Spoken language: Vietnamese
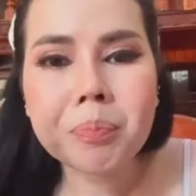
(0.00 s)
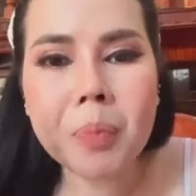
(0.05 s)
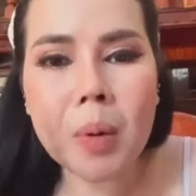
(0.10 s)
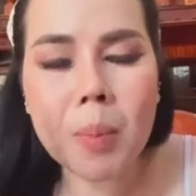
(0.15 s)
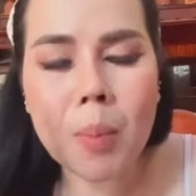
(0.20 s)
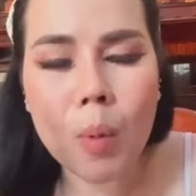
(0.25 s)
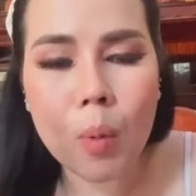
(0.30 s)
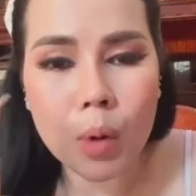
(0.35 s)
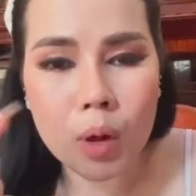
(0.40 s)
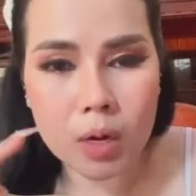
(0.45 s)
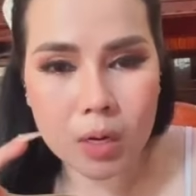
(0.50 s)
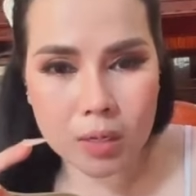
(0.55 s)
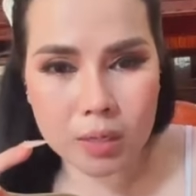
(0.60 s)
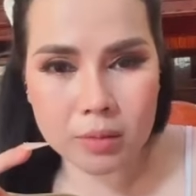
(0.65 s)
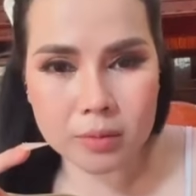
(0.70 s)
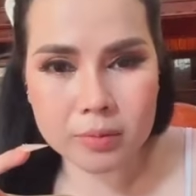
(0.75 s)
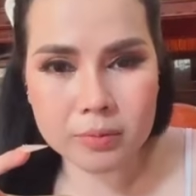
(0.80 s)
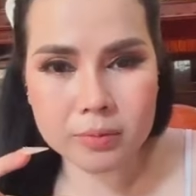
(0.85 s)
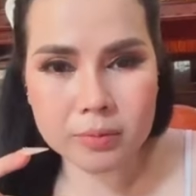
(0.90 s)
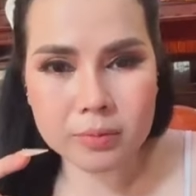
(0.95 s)
bờ bùa
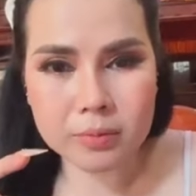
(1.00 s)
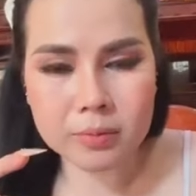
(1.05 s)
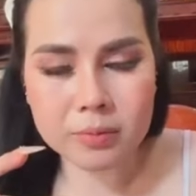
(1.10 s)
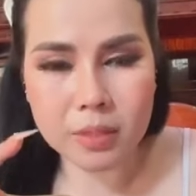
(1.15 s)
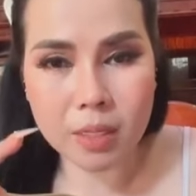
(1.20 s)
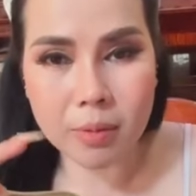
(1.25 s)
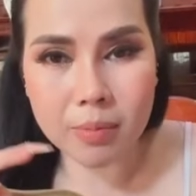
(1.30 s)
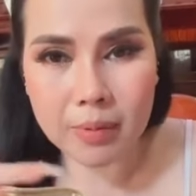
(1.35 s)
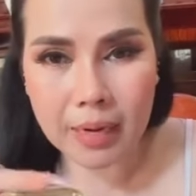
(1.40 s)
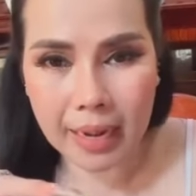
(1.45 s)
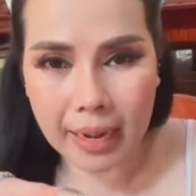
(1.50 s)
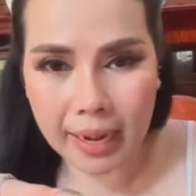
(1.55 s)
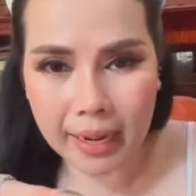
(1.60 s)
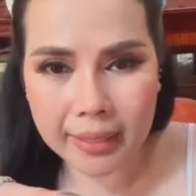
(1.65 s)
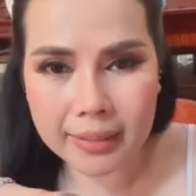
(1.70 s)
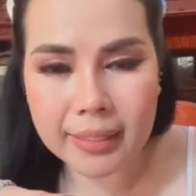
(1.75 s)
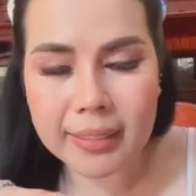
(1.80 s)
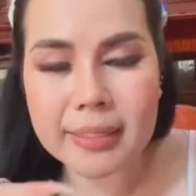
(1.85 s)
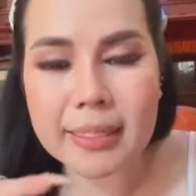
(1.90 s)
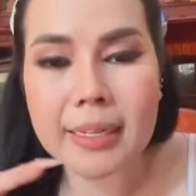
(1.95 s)
đầm
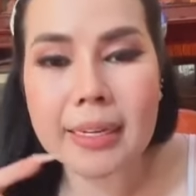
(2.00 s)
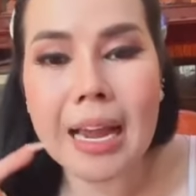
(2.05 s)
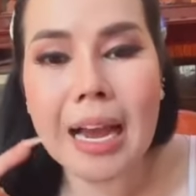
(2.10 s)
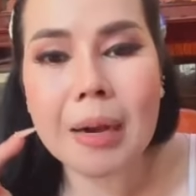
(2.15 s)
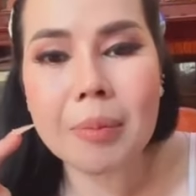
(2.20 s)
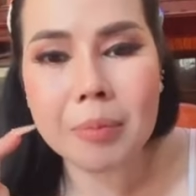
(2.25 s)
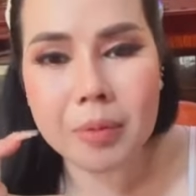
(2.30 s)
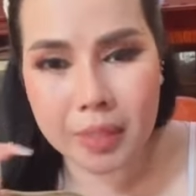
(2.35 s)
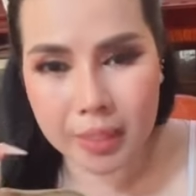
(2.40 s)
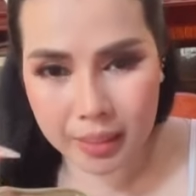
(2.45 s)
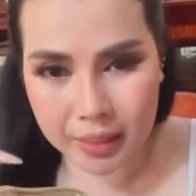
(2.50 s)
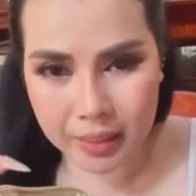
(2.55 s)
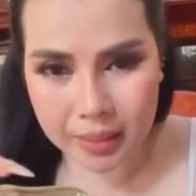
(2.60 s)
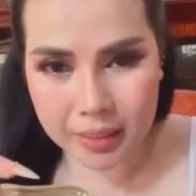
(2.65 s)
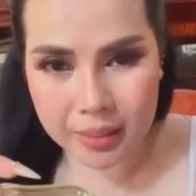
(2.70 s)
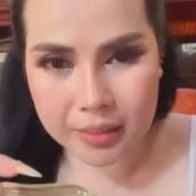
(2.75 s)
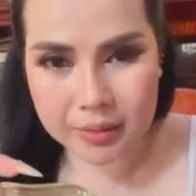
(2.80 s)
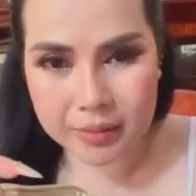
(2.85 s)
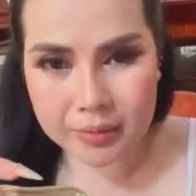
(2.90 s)
nắng để vậy đau kì